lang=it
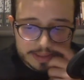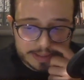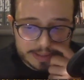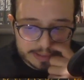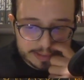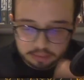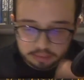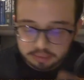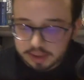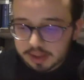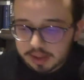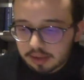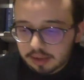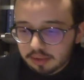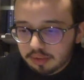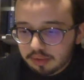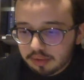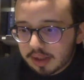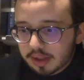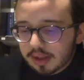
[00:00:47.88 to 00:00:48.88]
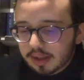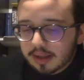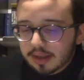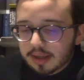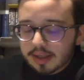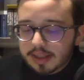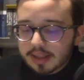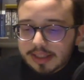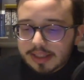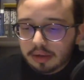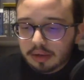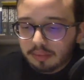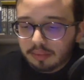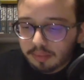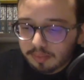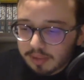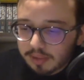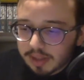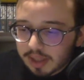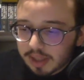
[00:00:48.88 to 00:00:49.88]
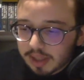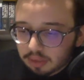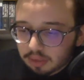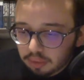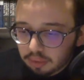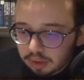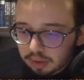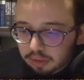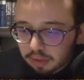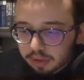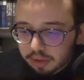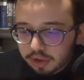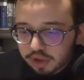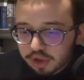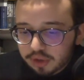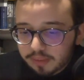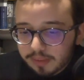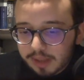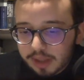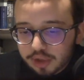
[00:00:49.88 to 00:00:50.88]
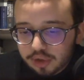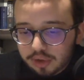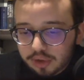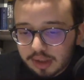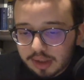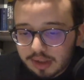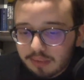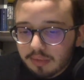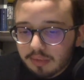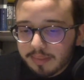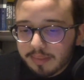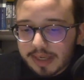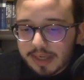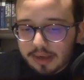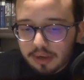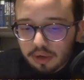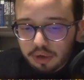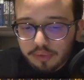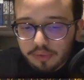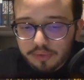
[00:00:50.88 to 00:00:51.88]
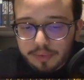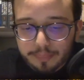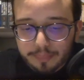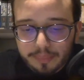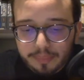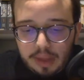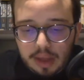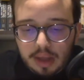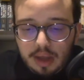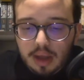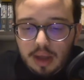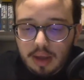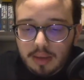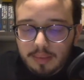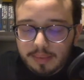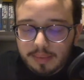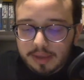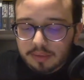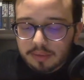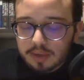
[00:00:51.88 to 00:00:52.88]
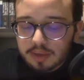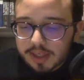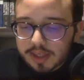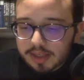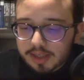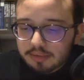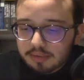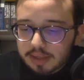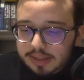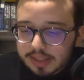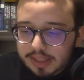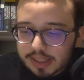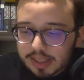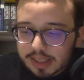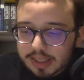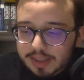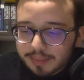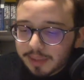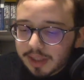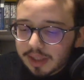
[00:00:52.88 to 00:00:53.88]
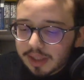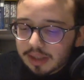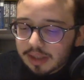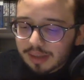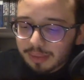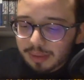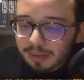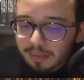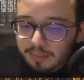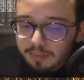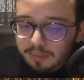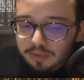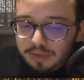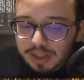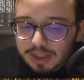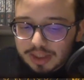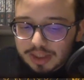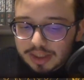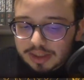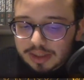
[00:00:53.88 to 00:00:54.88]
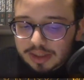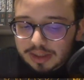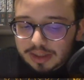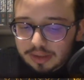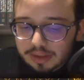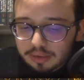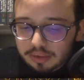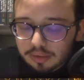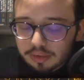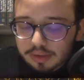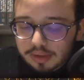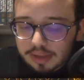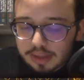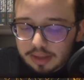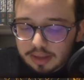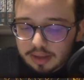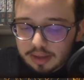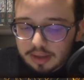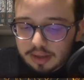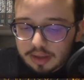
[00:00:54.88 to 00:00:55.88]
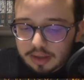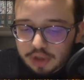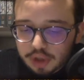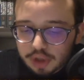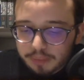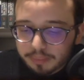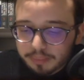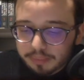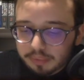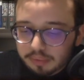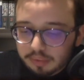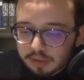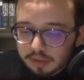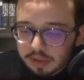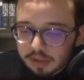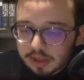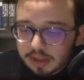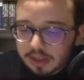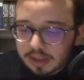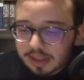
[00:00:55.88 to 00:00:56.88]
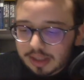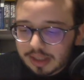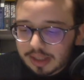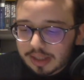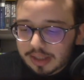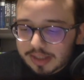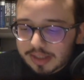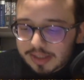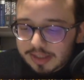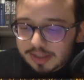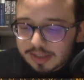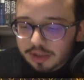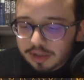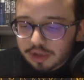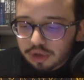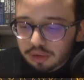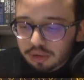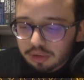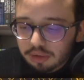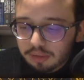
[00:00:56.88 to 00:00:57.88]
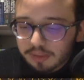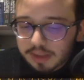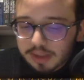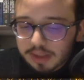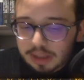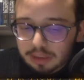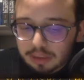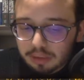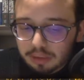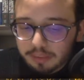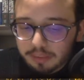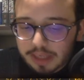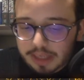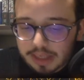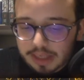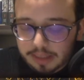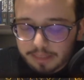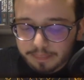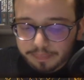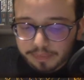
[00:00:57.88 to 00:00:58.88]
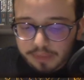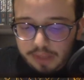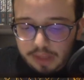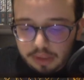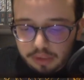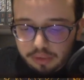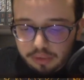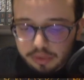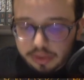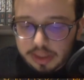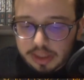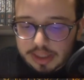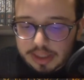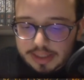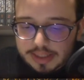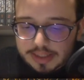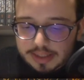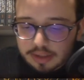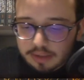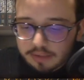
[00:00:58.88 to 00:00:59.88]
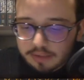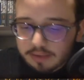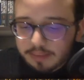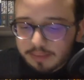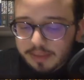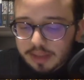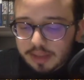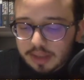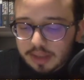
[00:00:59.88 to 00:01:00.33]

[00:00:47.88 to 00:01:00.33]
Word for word: qui da noi è stato pubblicato il 14 maggio del 2009. Per quel che riguarda l'anime, la prima puntata è andata in onda in Giappone il 16 ottobre del 2000, da noi il 6 novembre del